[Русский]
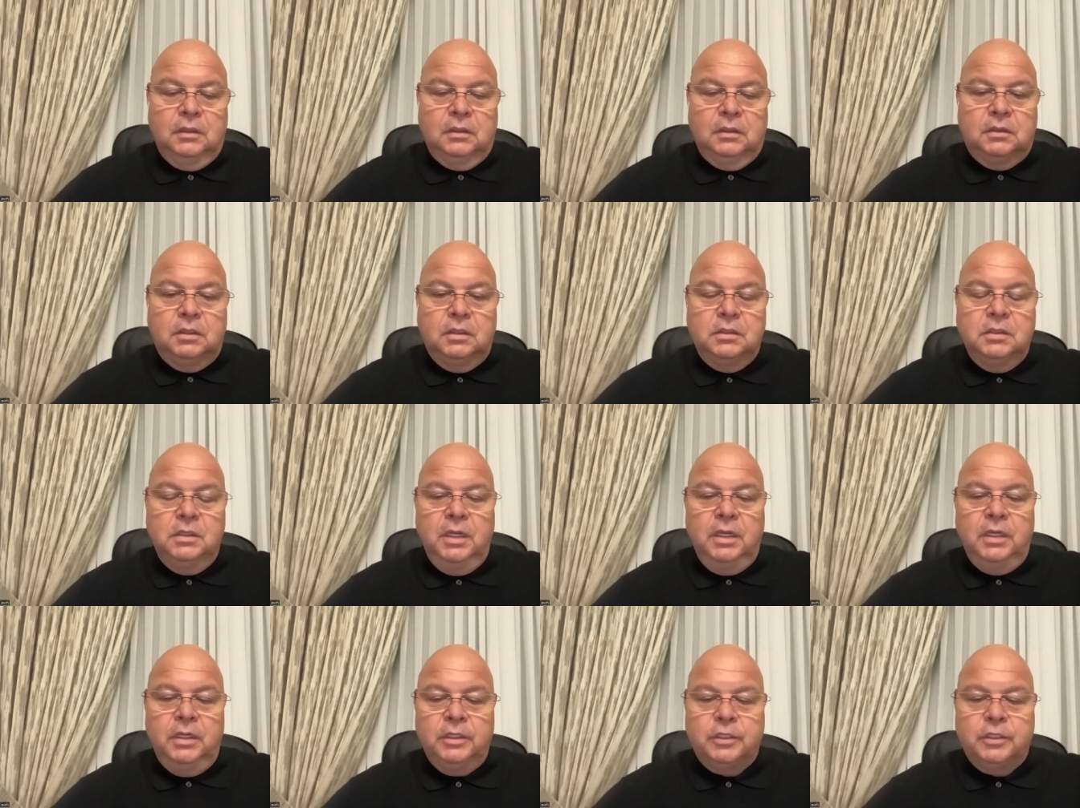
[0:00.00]
Ты
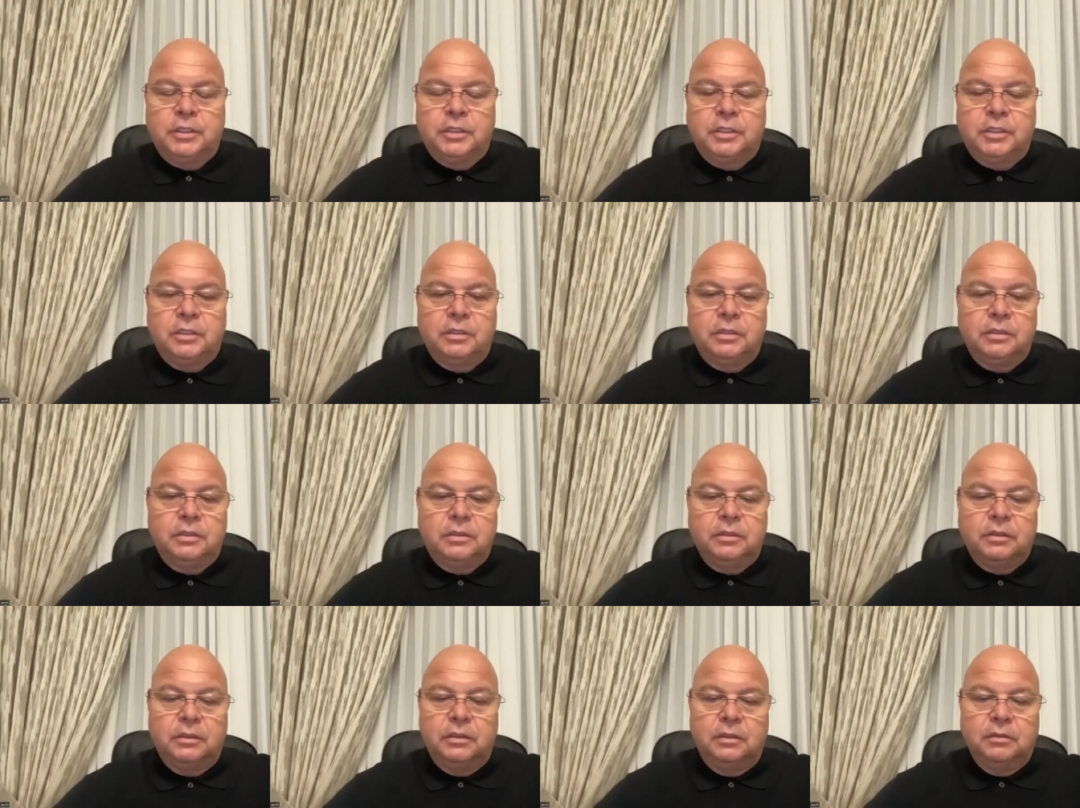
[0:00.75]
знаешь,
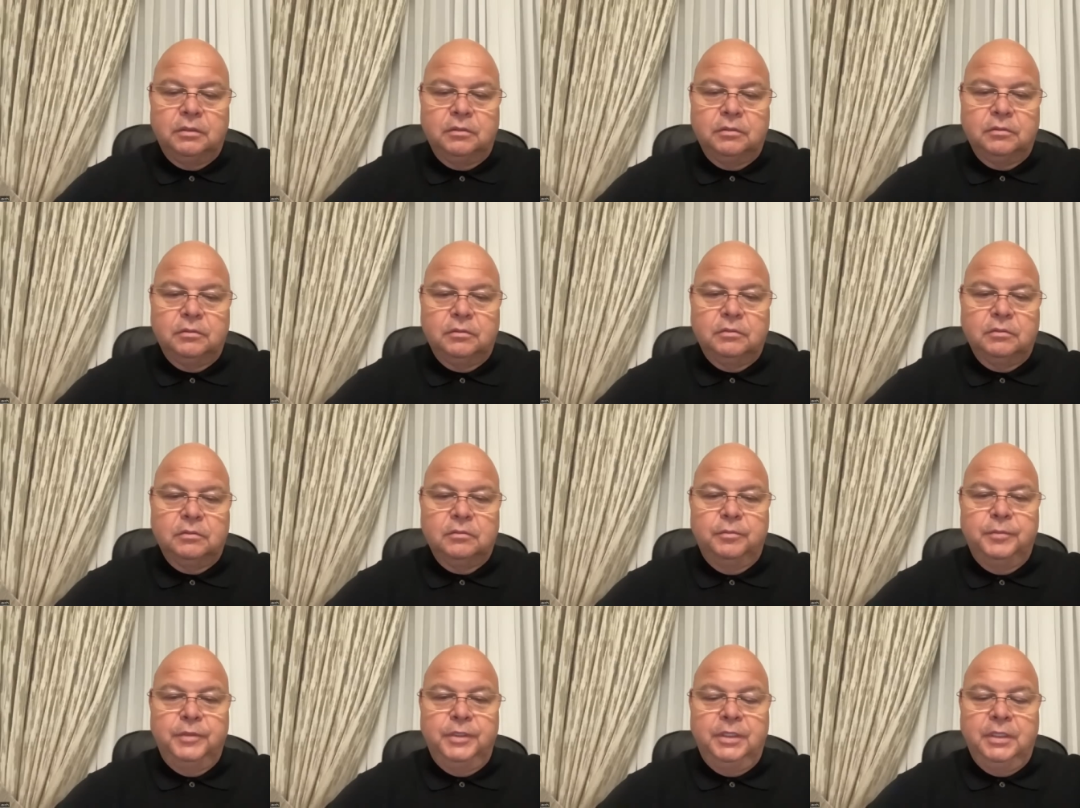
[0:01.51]

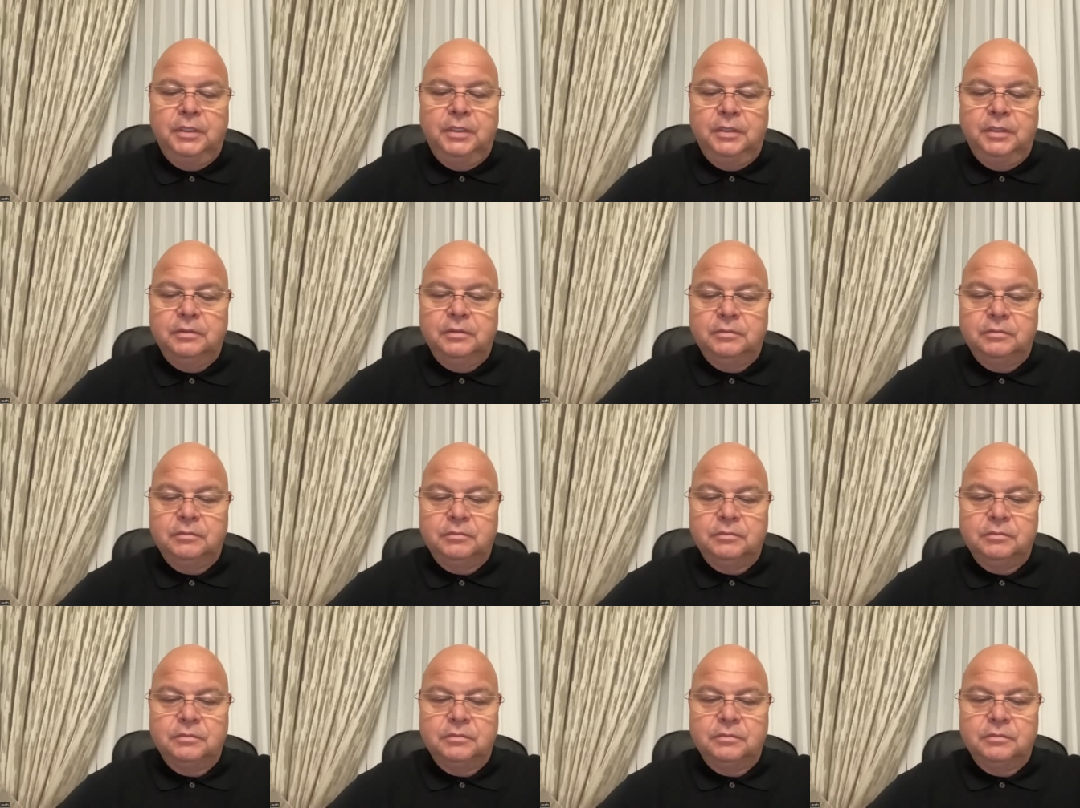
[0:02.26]
у меня